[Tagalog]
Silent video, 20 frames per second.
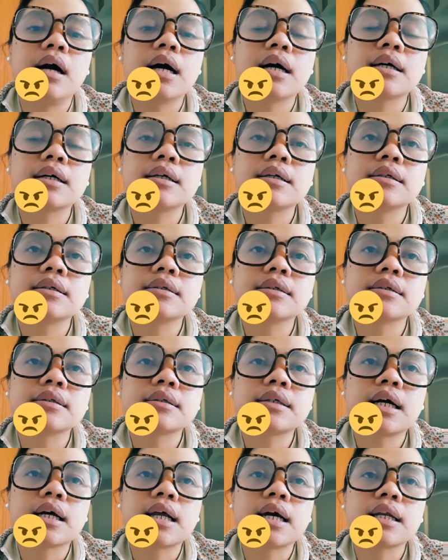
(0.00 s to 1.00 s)
ang
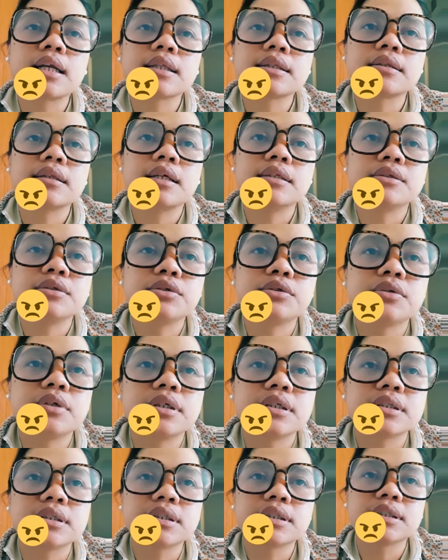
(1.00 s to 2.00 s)
kararatnan nyo
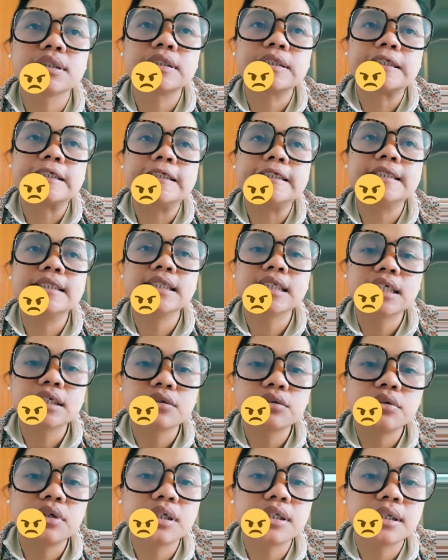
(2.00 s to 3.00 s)
is hindi
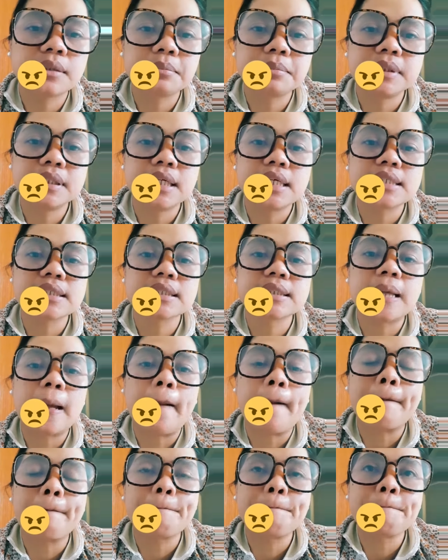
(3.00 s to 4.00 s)
katulad ng Pinas.
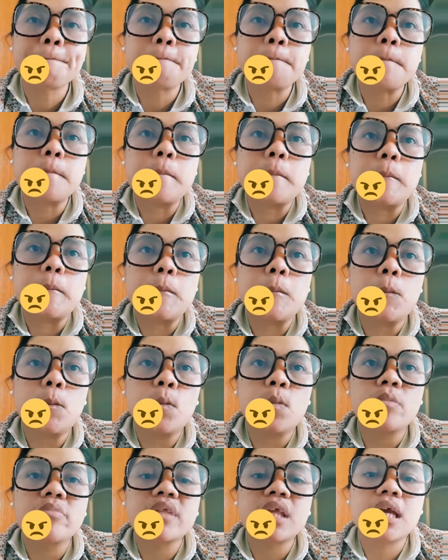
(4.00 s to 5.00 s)

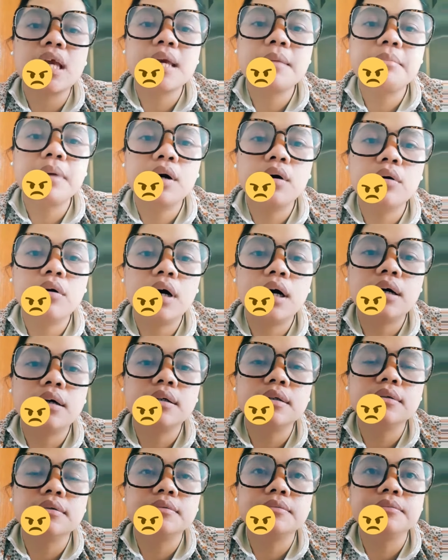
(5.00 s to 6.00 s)
Iba ho ang